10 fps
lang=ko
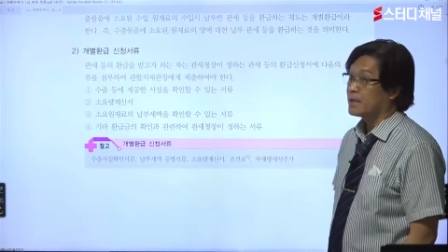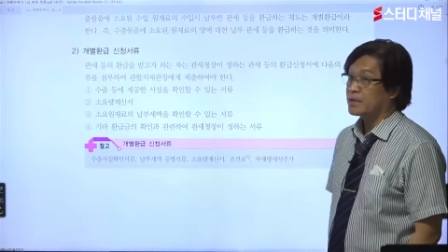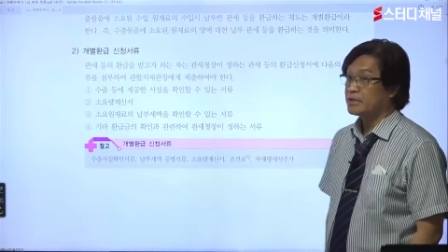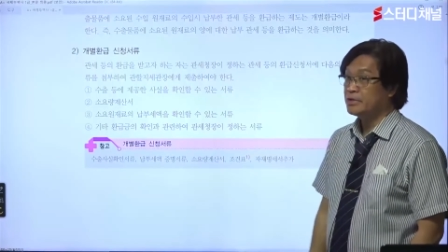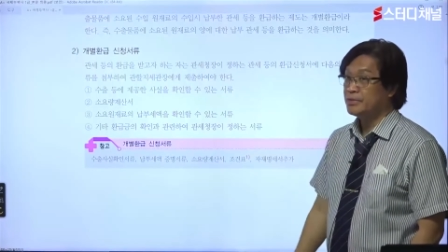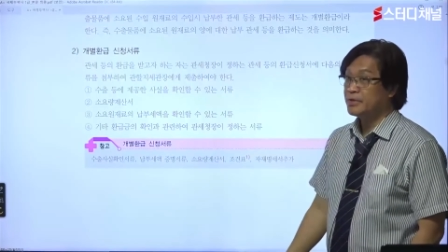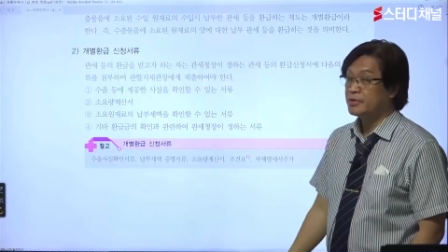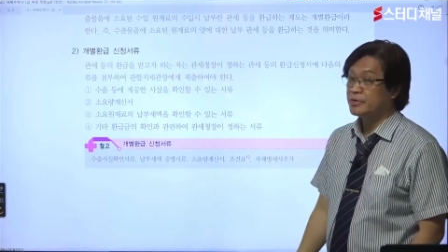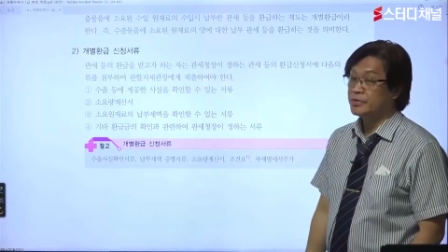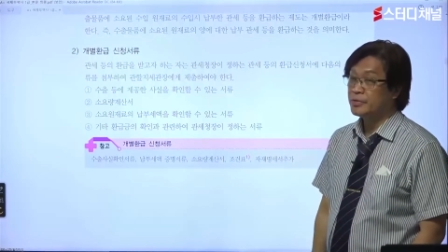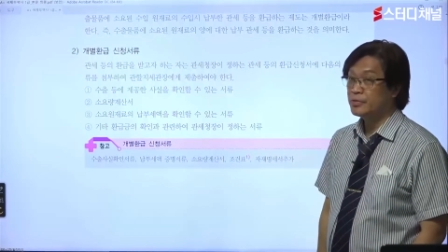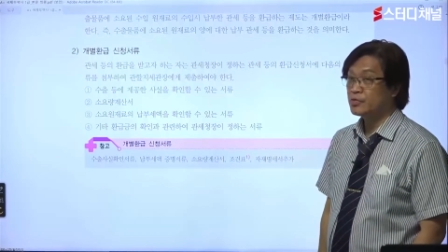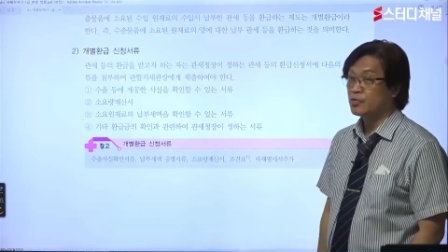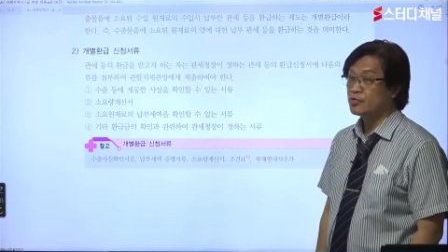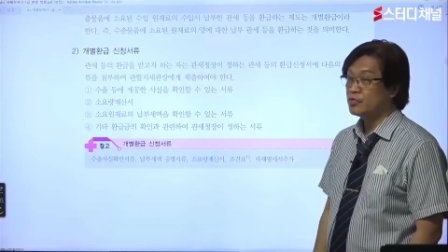그 시험에서는 서류
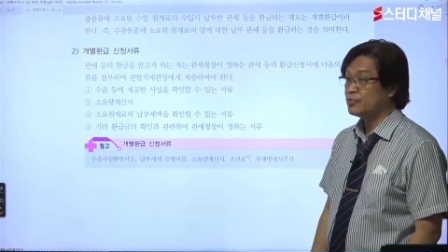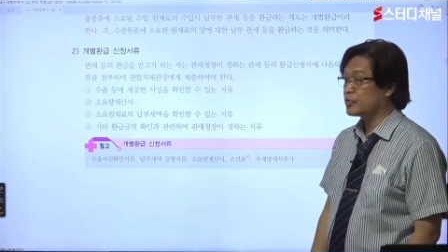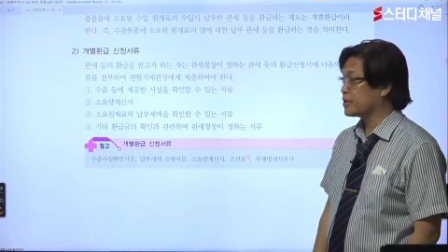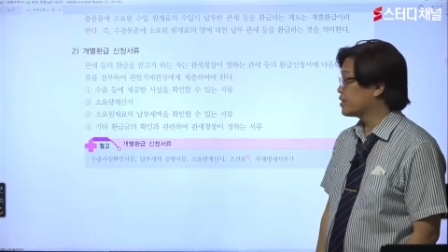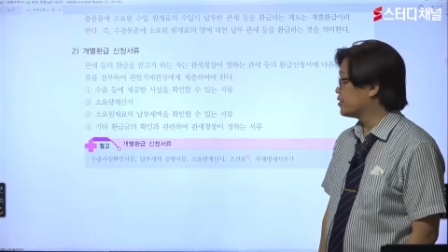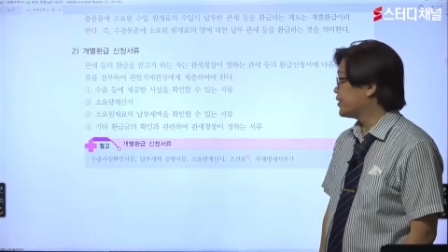종류를 묻게 돼요.